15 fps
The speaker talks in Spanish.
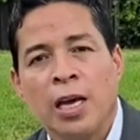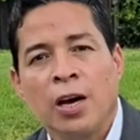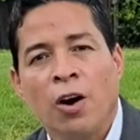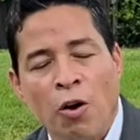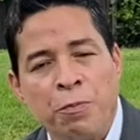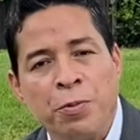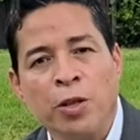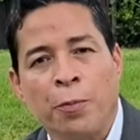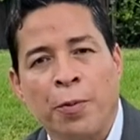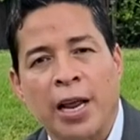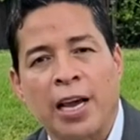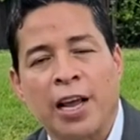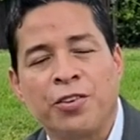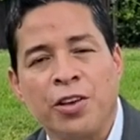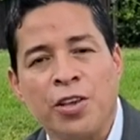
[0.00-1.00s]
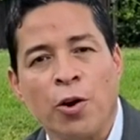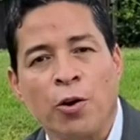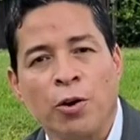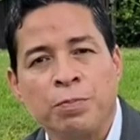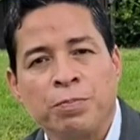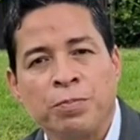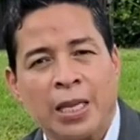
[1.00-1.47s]
Hoy pido para que el
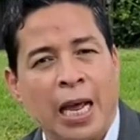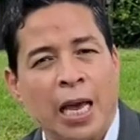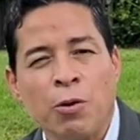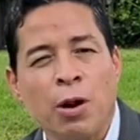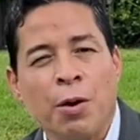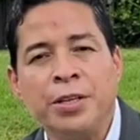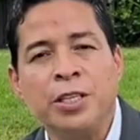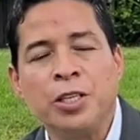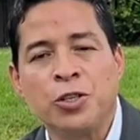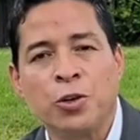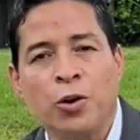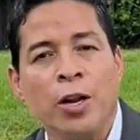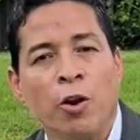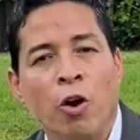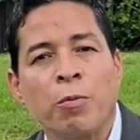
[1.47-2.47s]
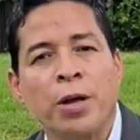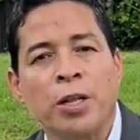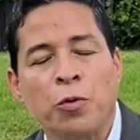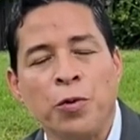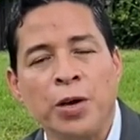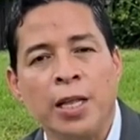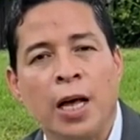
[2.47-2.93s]
Señor traiga una bendición enorme a
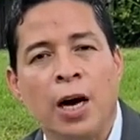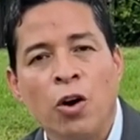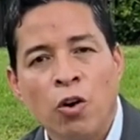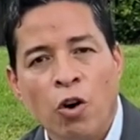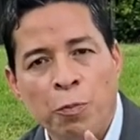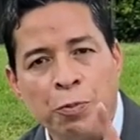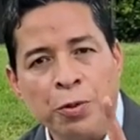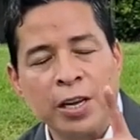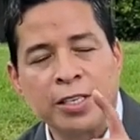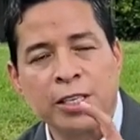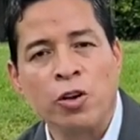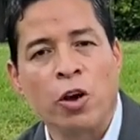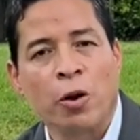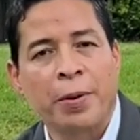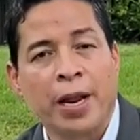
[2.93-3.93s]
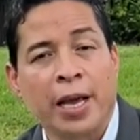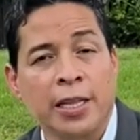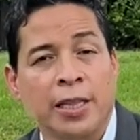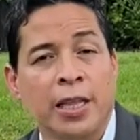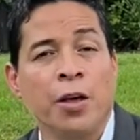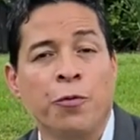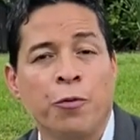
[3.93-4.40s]
tu vida. Hoy pido al Señor para que
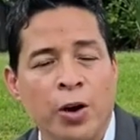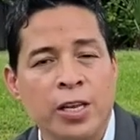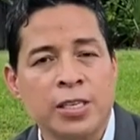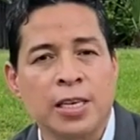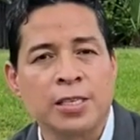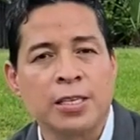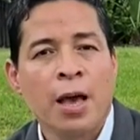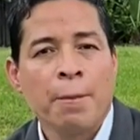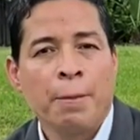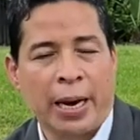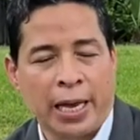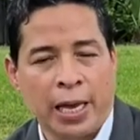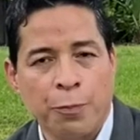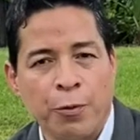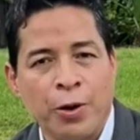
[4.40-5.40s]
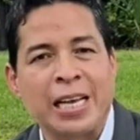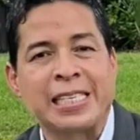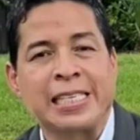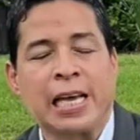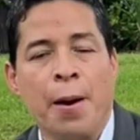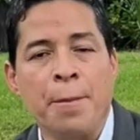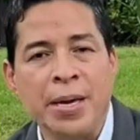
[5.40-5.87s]
te dé fuerzas, para que puedas
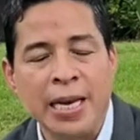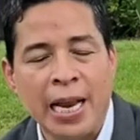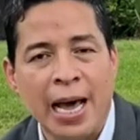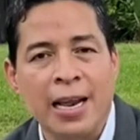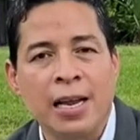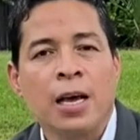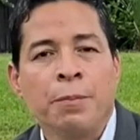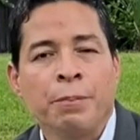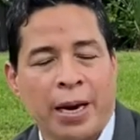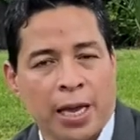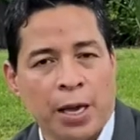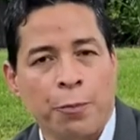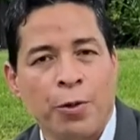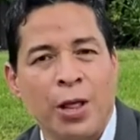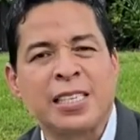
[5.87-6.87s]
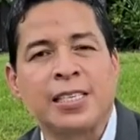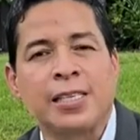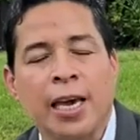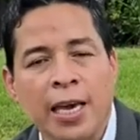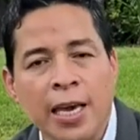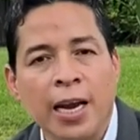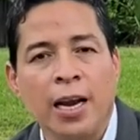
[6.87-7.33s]
caminar, para que puedas
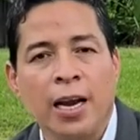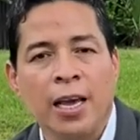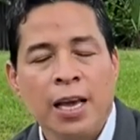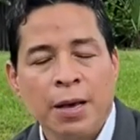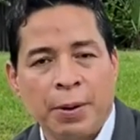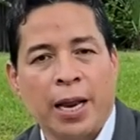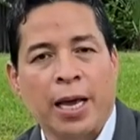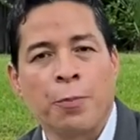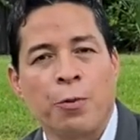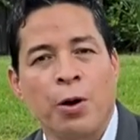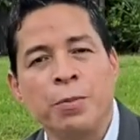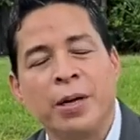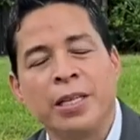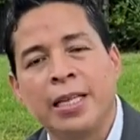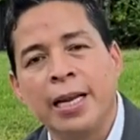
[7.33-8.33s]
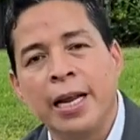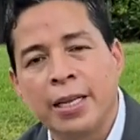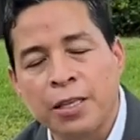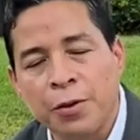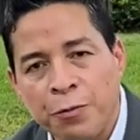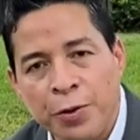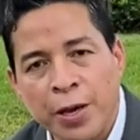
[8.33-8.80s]
seguirle, para que puedas
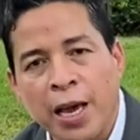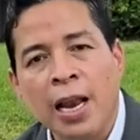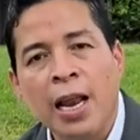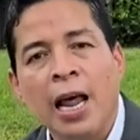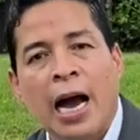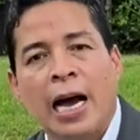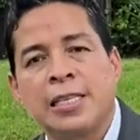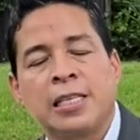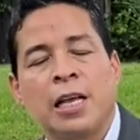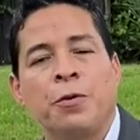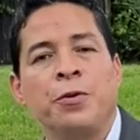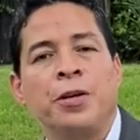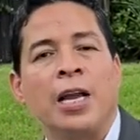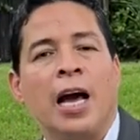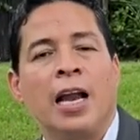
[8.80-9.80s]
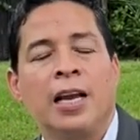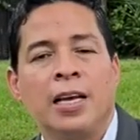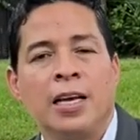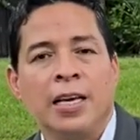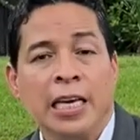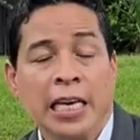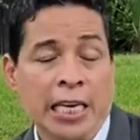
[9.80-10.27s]
mantenerte fiel hasta el final.
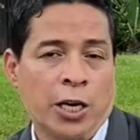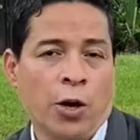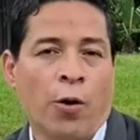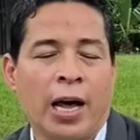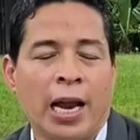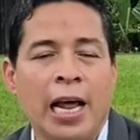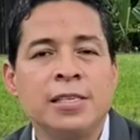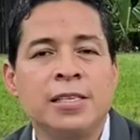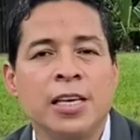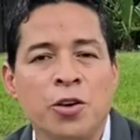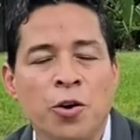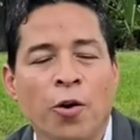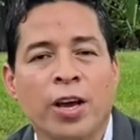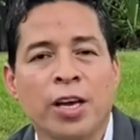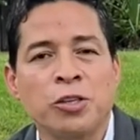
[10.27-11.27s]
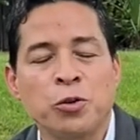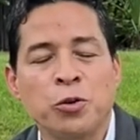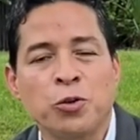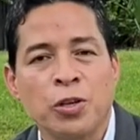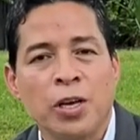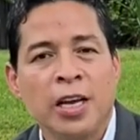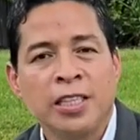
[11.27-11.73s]
Y que ojalá el Señor
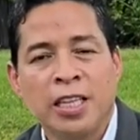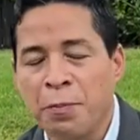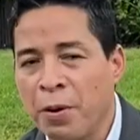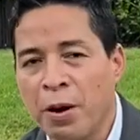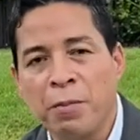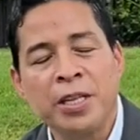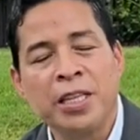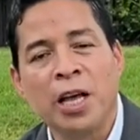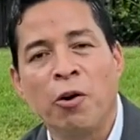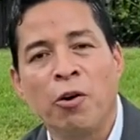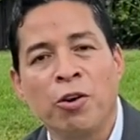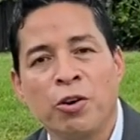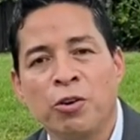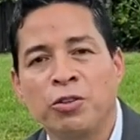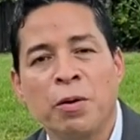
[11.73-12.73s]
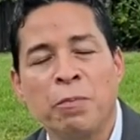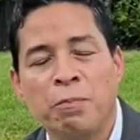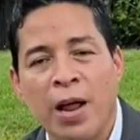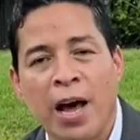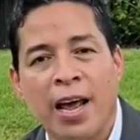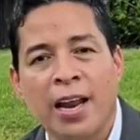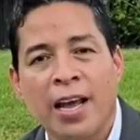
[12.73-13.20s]
Jesús te permita hoy
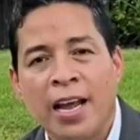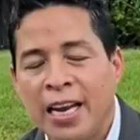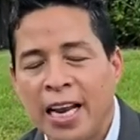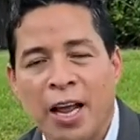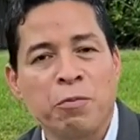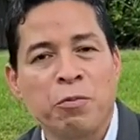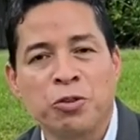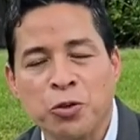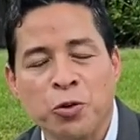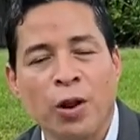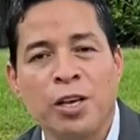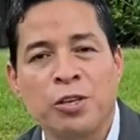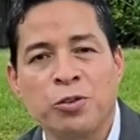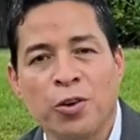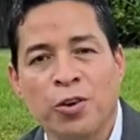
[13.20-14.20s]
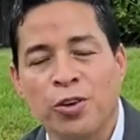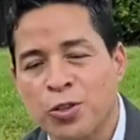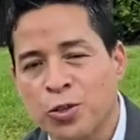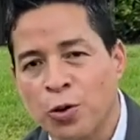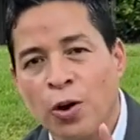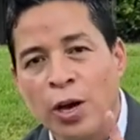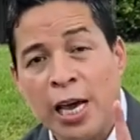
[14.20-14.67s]
contemplar la hermosura de su
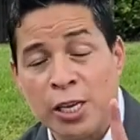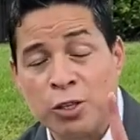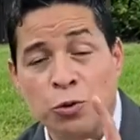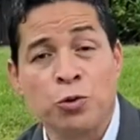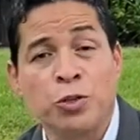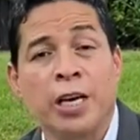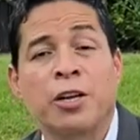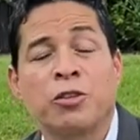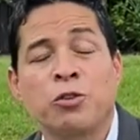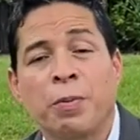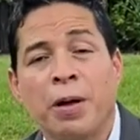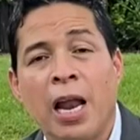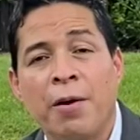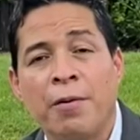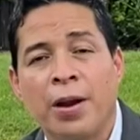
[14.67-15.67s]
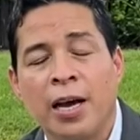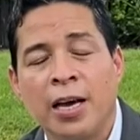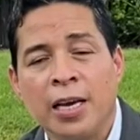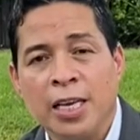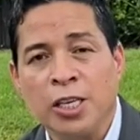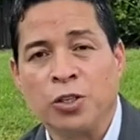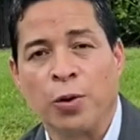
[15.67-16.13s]
rostro, escuchar su palabra
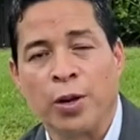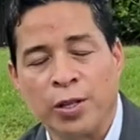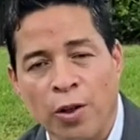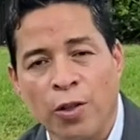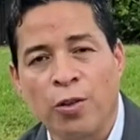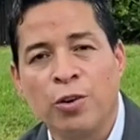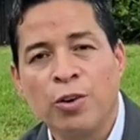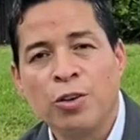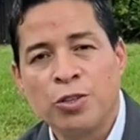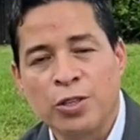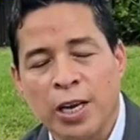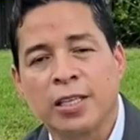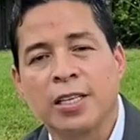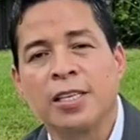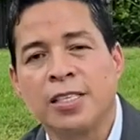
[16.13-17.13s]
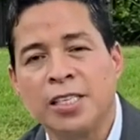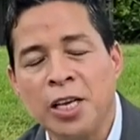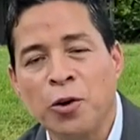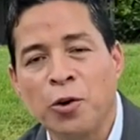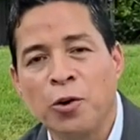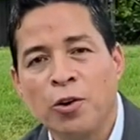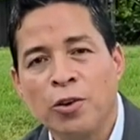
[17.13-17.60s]
y sobre todo ser
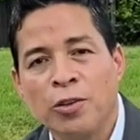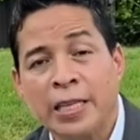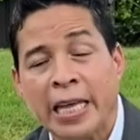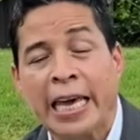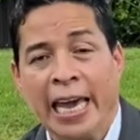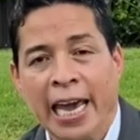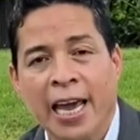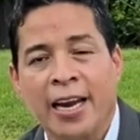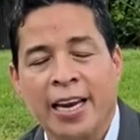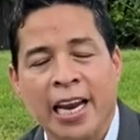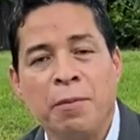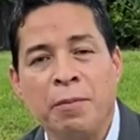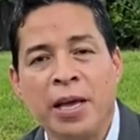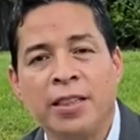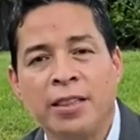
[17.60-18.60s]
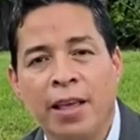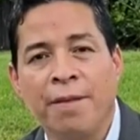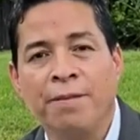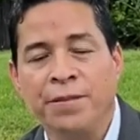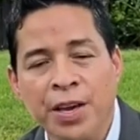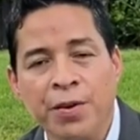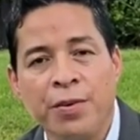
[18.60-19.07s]
testigo de que Él realmente
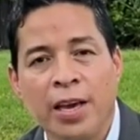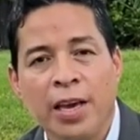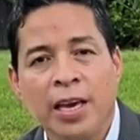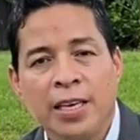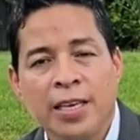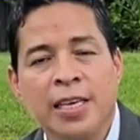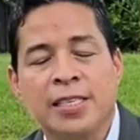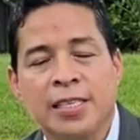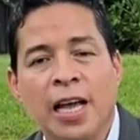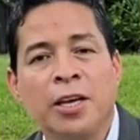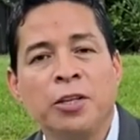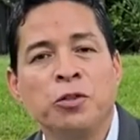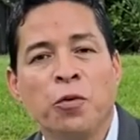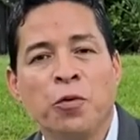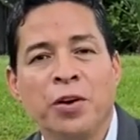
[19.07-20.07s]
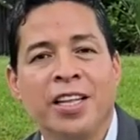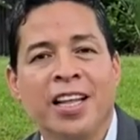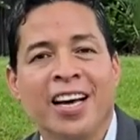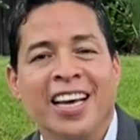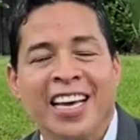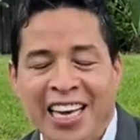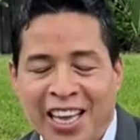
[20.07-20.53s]
vive y está en tu vida. Que